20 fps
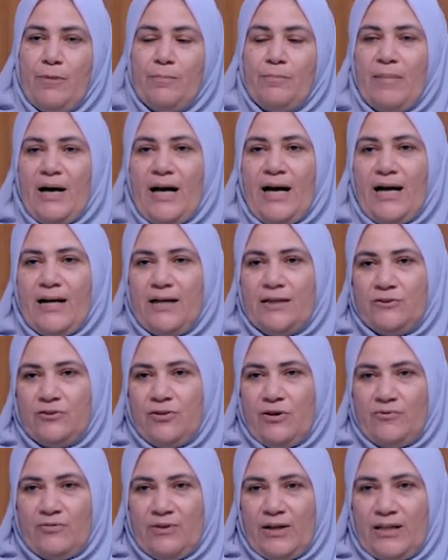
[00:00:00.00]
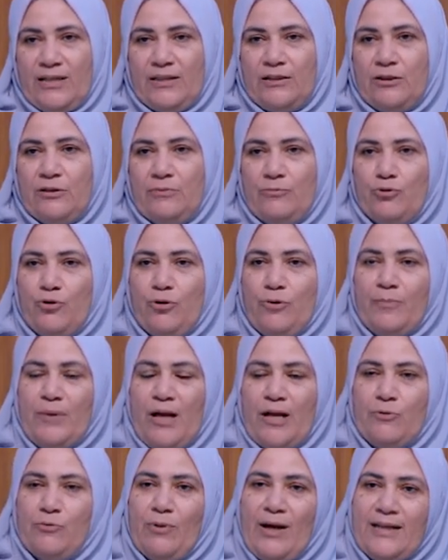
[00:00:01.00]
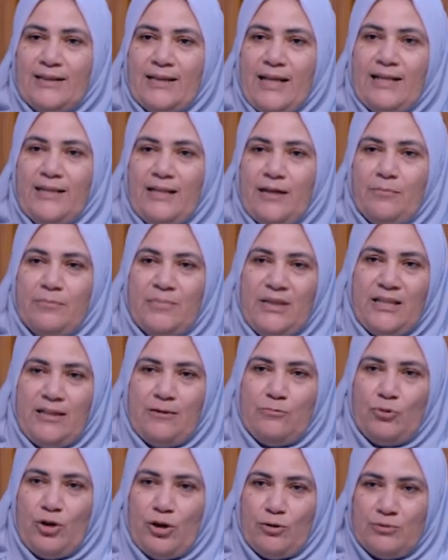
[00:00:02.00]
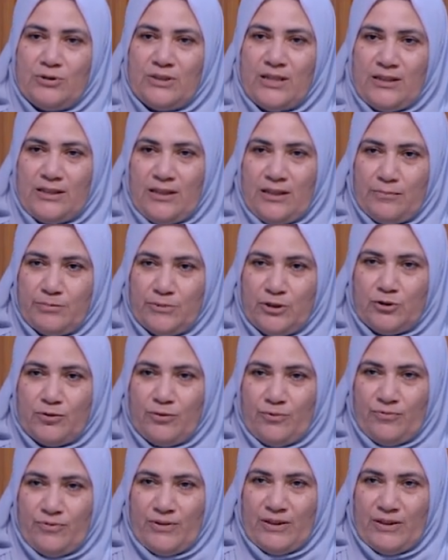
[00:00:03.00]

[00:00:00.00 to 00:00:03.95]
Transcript: مع إضافة أن نوع أنواع تانية من الملوثات اللي بتدخل في